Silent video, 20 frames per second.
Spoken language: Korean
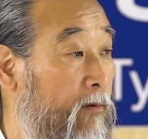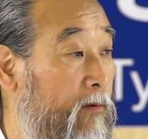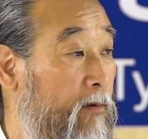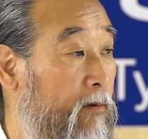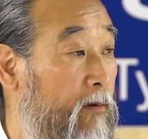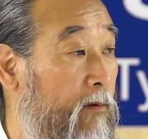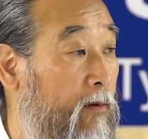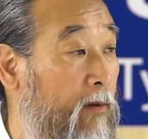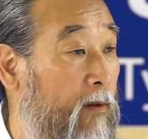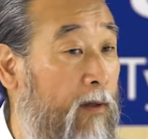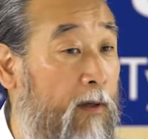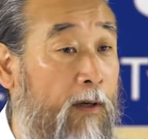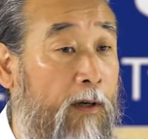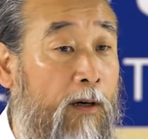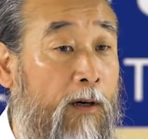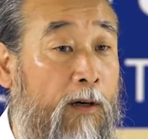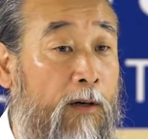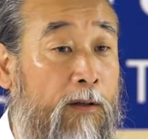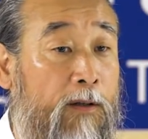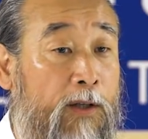음?
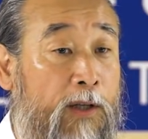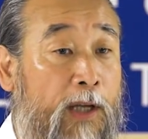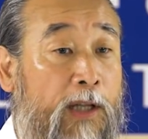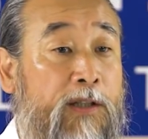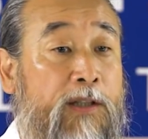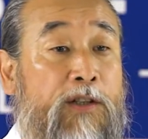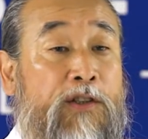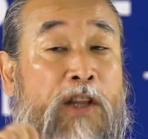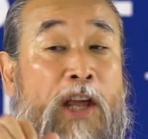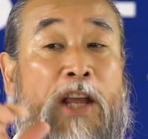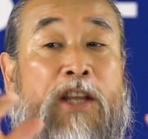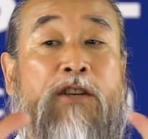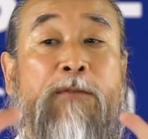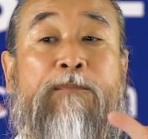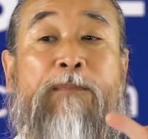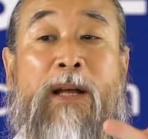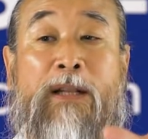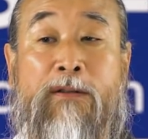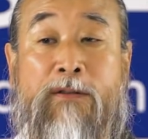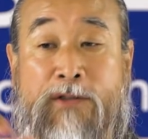어, 이게 이제
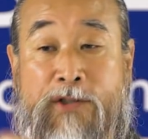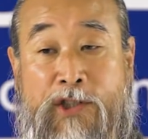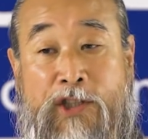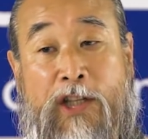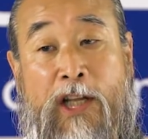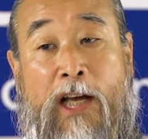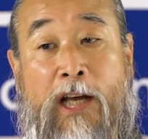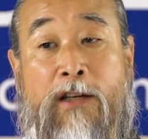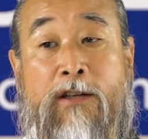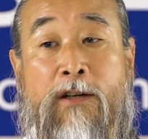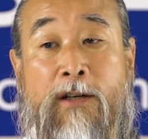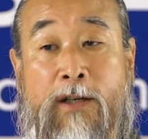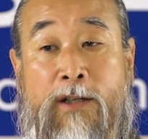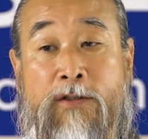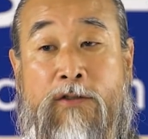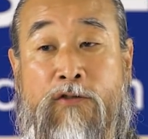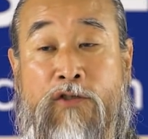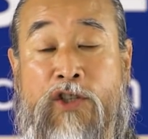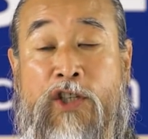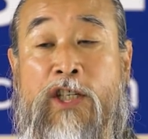대접받는 시대가
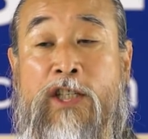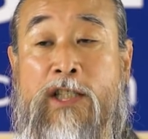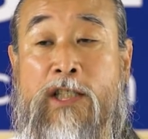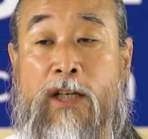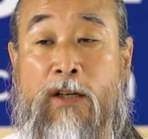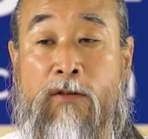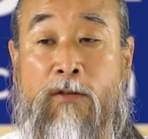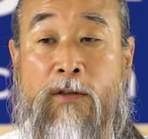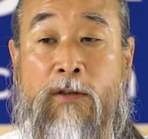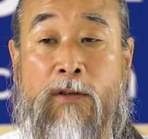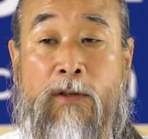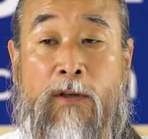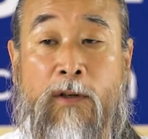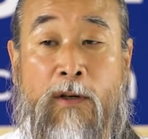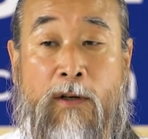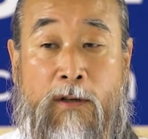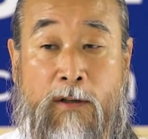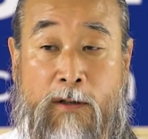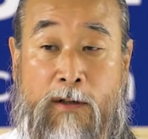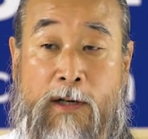열리죠. 진짜로
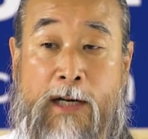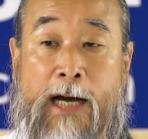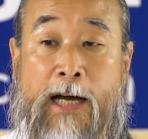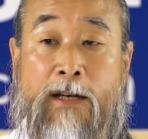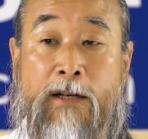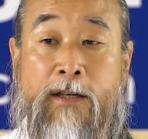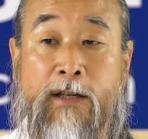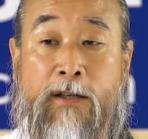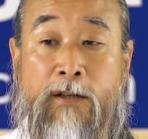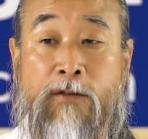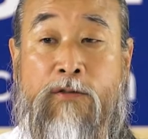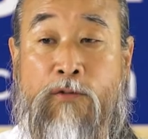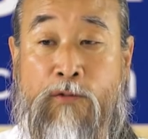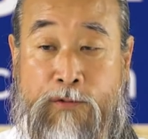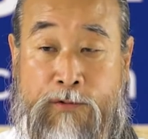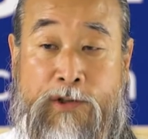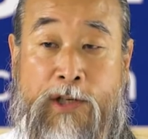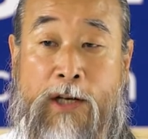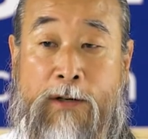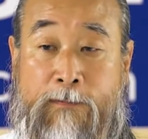어, 가르키는
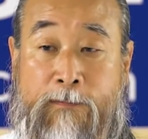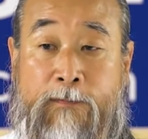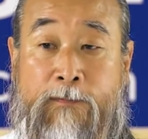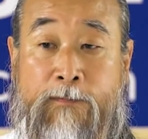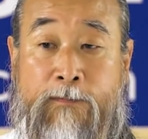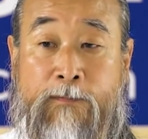교육 사업.